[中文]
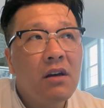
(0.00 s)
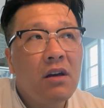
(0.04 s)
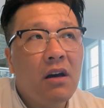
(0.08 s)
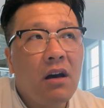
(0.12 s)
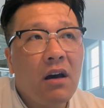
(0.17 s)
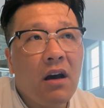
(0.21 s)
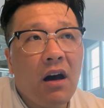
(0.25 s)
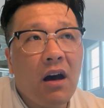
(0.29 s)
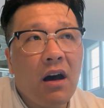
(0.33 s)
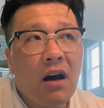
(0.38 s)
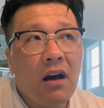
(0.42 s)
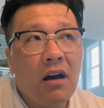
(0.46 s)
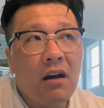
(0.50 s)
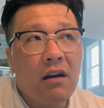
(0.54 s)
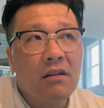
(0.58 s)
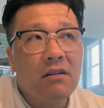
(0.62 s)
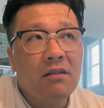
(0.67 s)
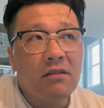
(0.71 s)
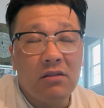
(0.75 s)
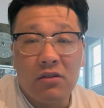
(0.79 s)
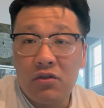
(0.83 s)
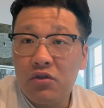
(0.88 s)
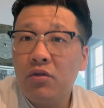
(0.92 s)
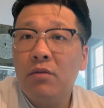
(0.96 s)
啊，
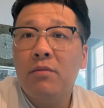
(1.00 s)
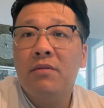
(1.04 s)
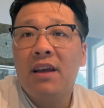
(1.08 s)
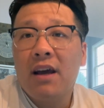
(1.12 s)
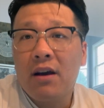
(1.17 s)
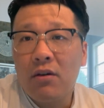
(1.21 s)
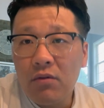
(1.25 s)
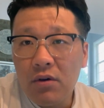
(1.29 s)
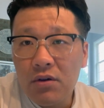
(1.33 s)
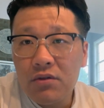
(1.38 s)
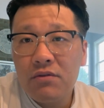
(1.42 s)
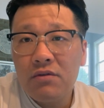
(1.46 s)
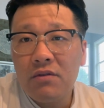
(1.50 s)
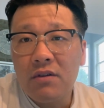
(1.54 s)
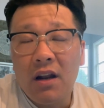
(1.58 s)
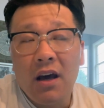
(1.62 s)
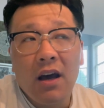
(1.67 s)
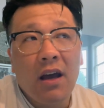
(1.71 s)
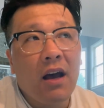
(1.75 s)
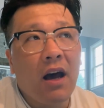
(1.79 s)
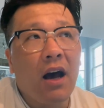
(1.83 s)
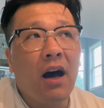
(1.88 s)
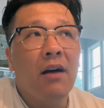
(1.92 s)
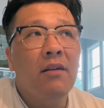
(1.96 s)
可能说不太过去了
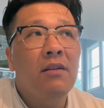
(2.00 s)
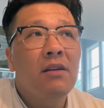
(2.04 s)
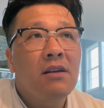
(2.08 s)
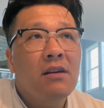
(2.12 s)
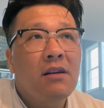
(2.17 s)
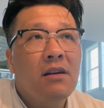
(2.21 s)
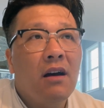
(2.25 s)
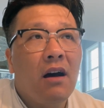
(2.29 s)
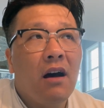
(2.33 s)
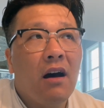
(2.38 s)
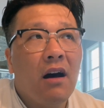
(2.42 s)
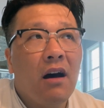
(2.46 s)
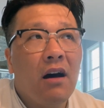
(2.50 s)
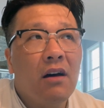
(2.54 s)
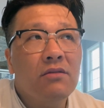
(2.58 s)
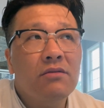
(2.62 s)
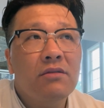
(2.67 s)
啊啊！